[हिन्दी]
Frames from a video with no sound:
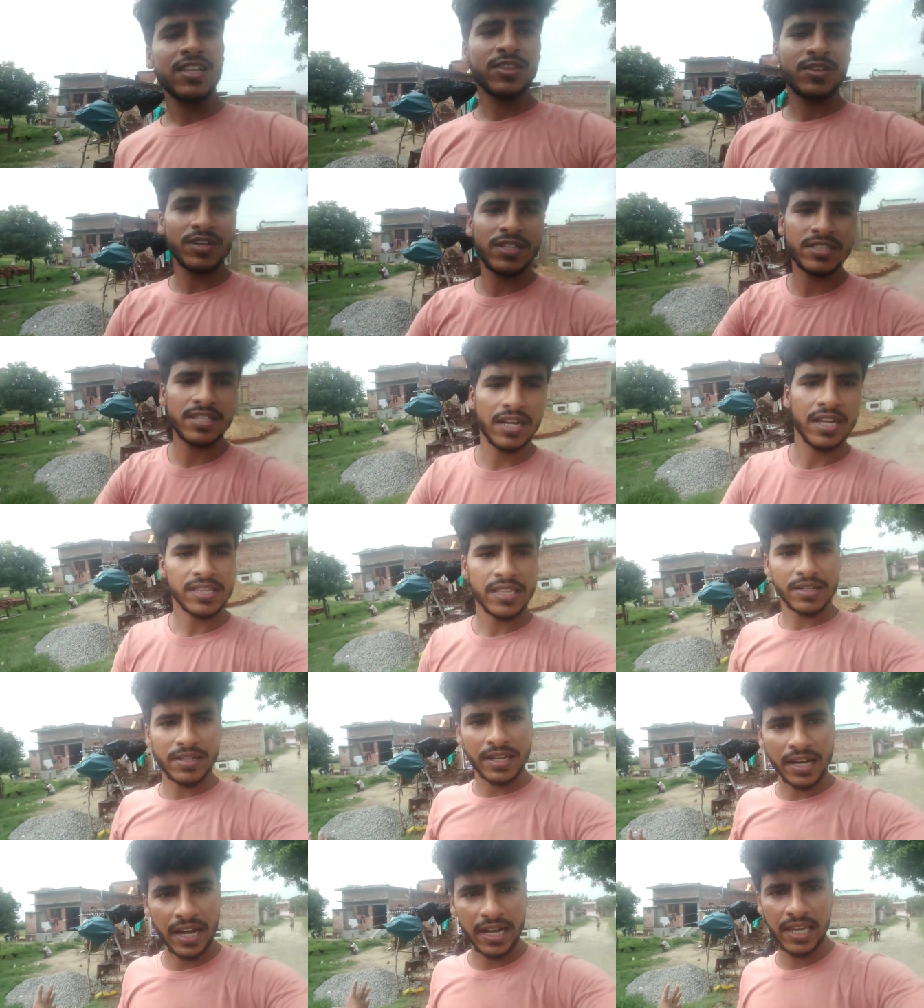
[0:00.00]
तो इस तरह से
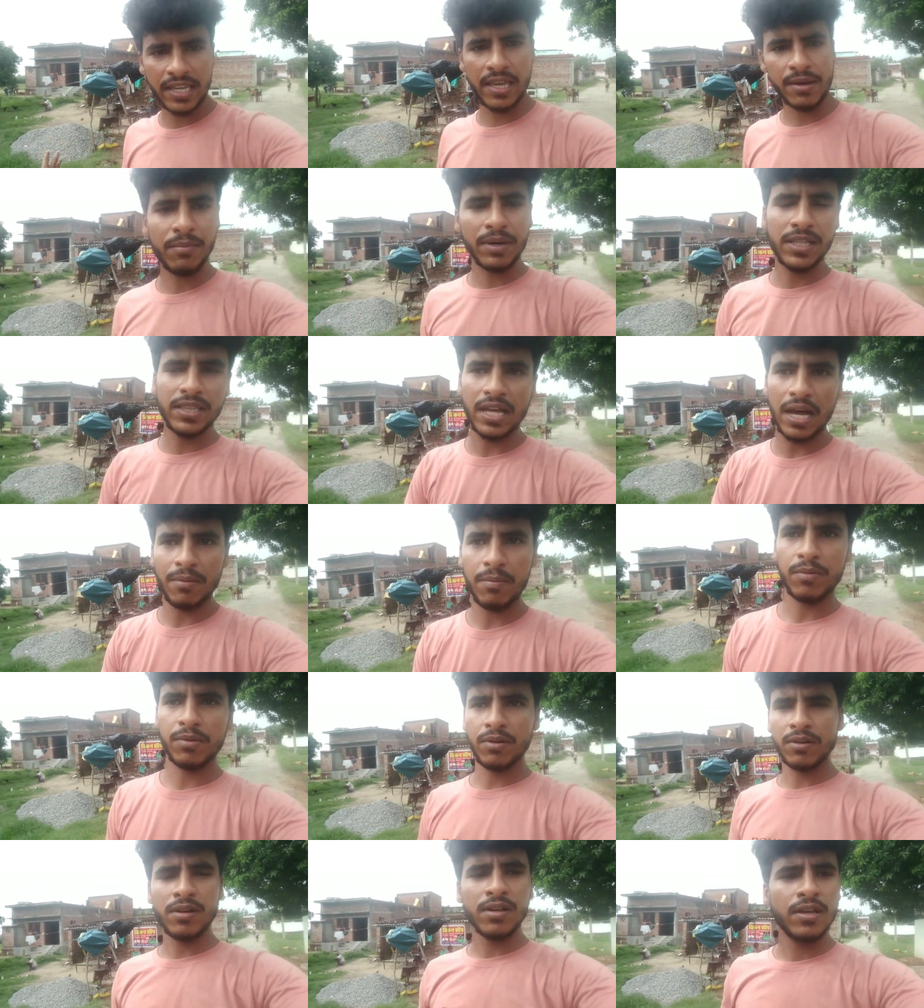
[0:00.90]
ठगिए मत आप
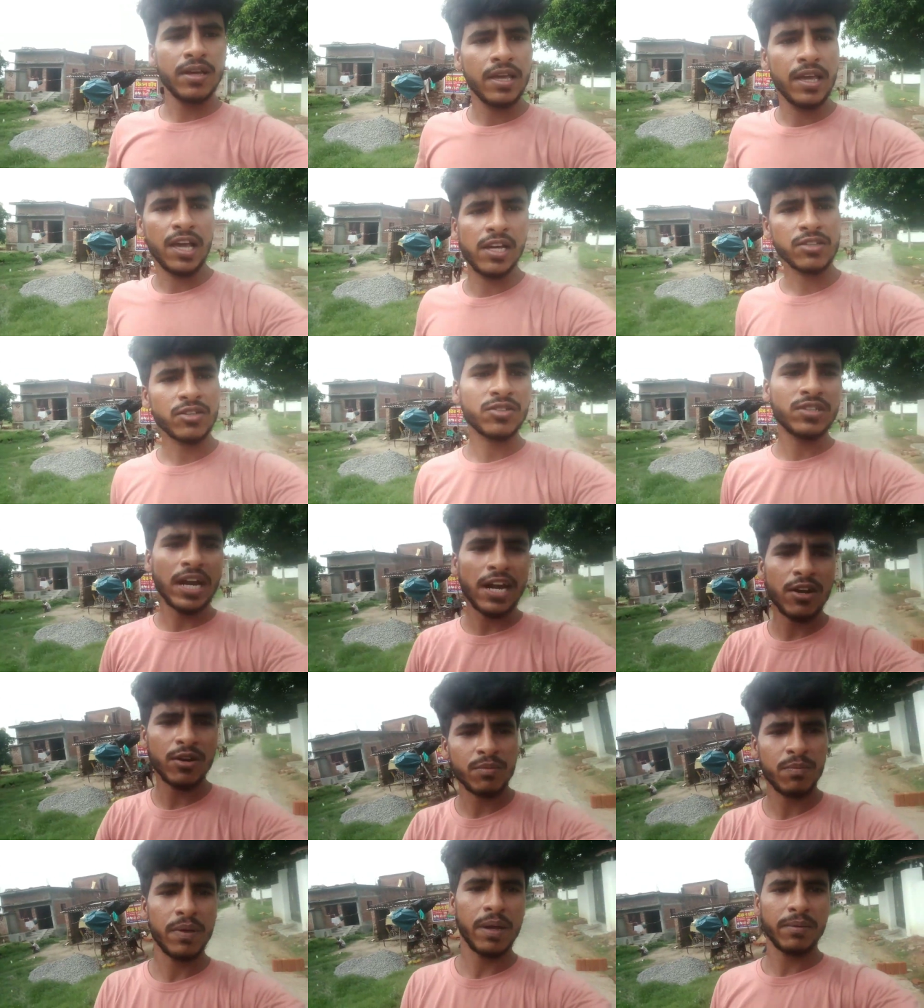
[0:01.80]
लोग एक सौ साठ
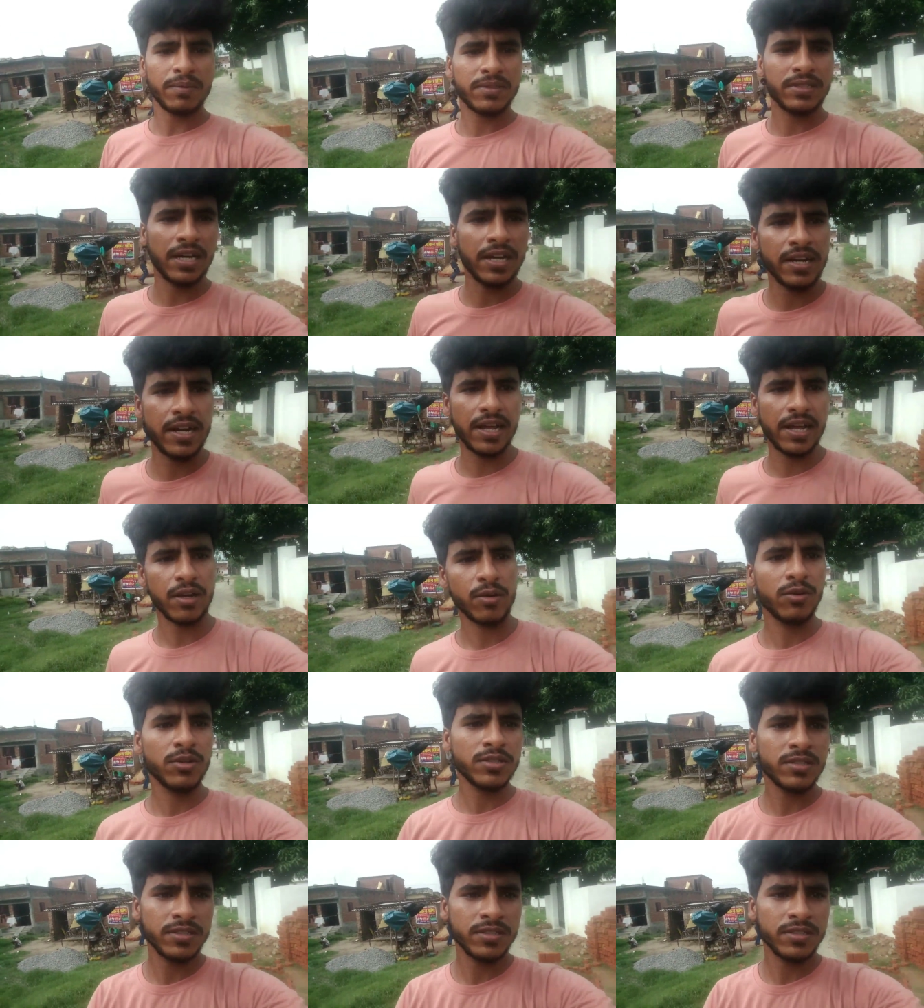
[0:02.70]
रुपया चल रहा है गोश्त